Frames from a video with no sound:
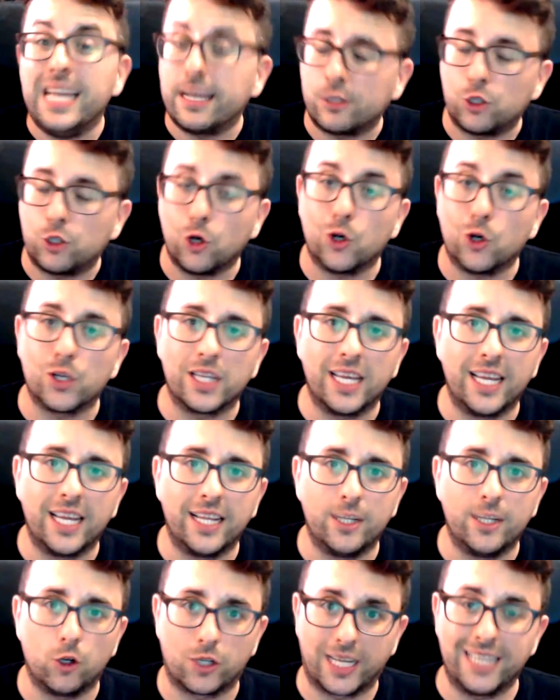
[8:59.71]
director
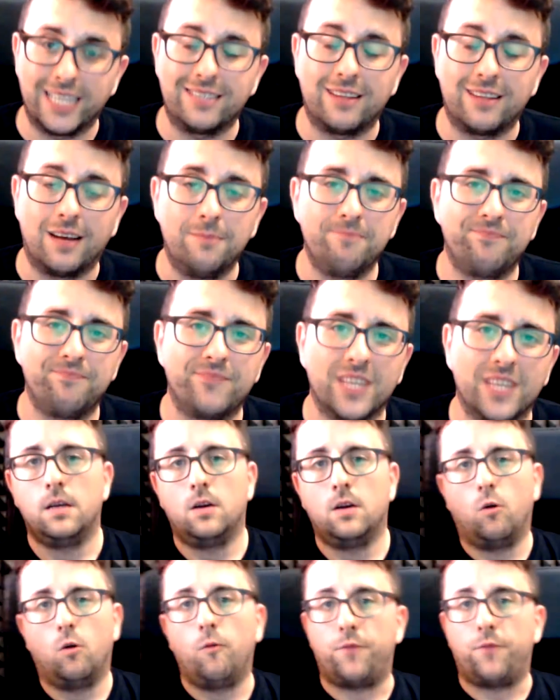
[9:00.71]
de, orquesta.
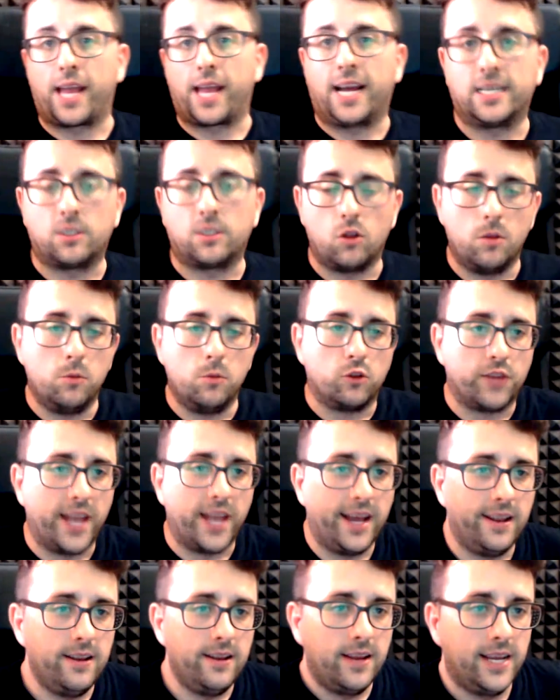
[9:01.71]
Un fracaso de
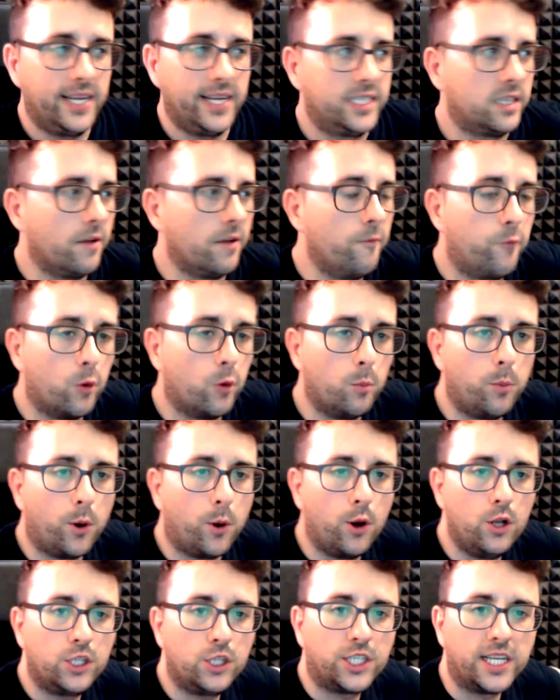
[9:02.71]
mundial, sin
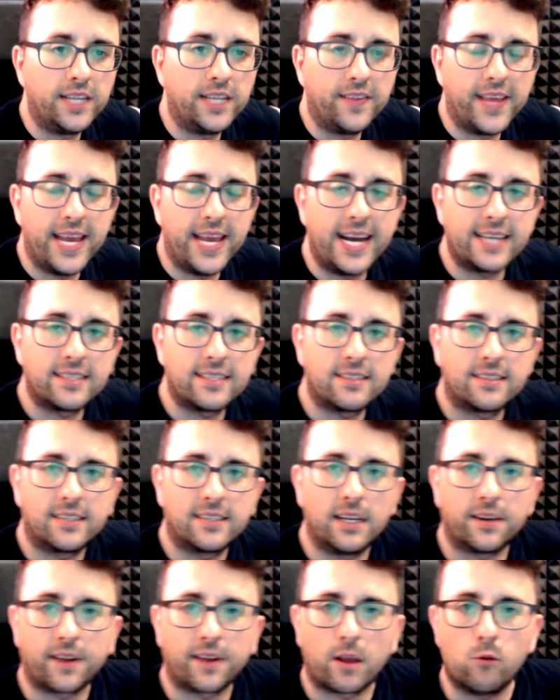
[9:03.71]
fútbol, ideas,
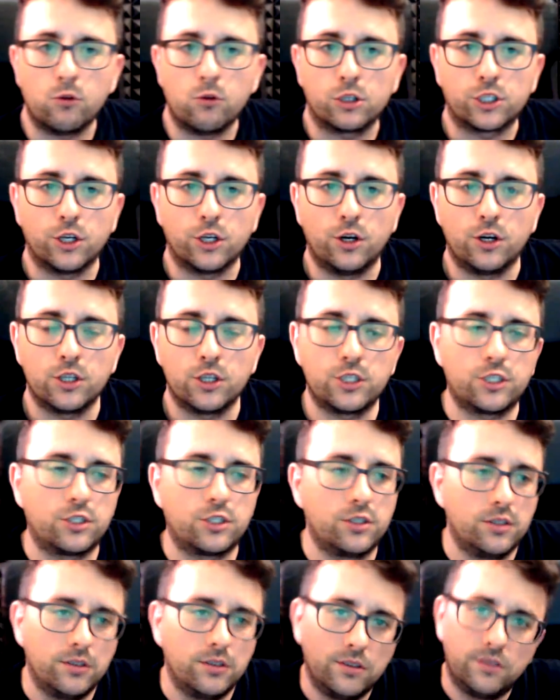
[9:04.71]
sin
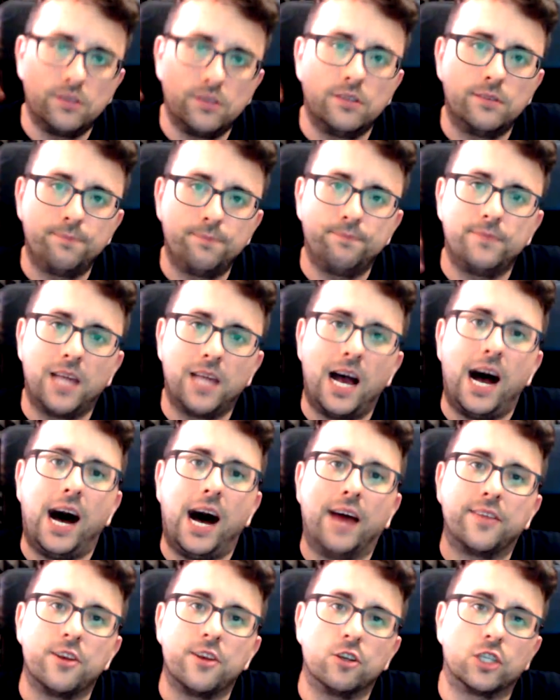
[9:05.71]
recursos.
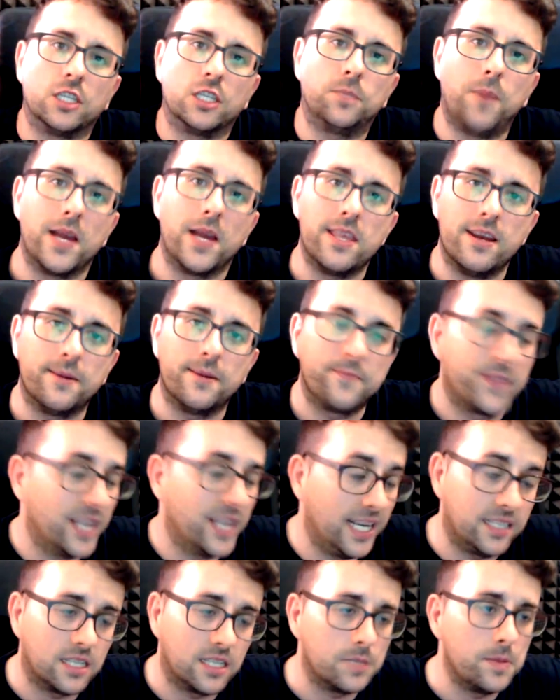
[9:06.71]
Adiós España.
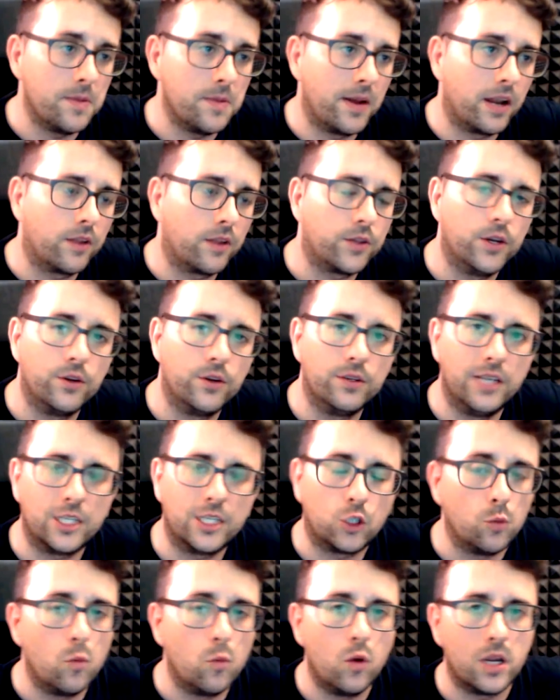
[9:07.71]
Esta es mi
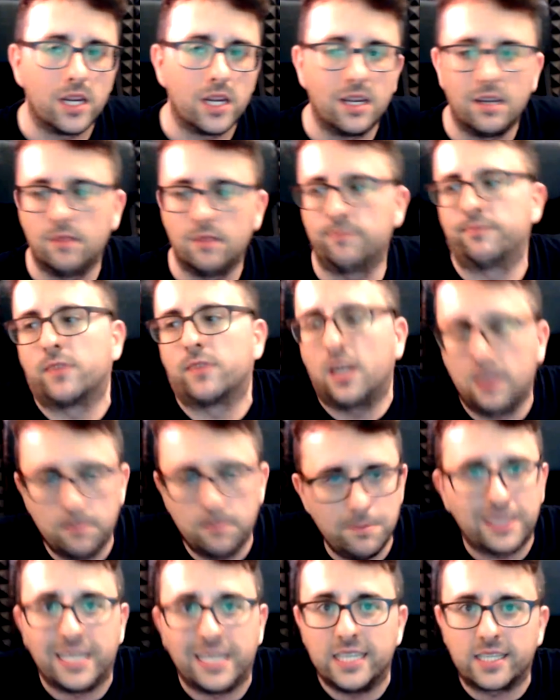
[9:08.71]
valoración, estoy muy...
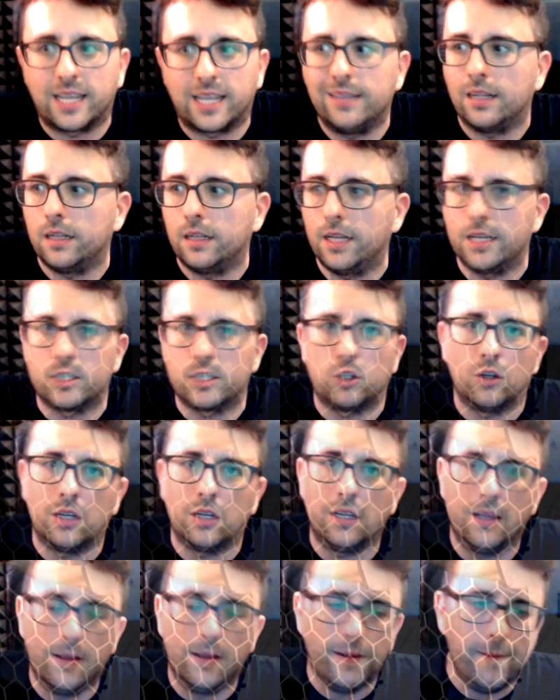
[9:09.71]
Me tenéis que entender,
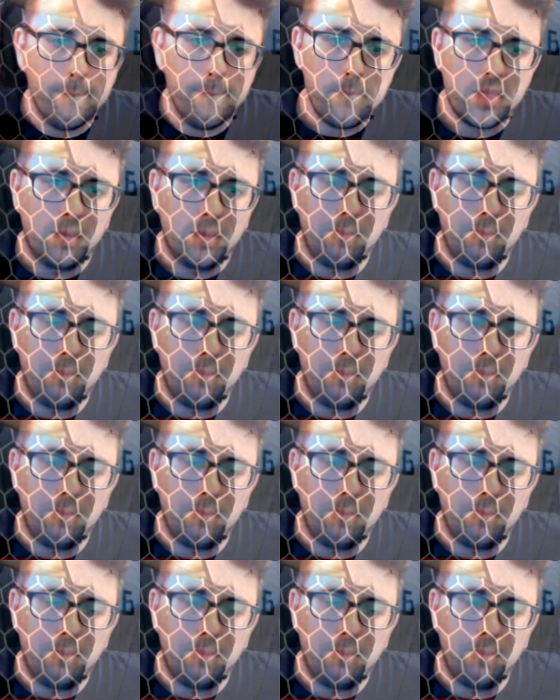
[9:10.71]
estoy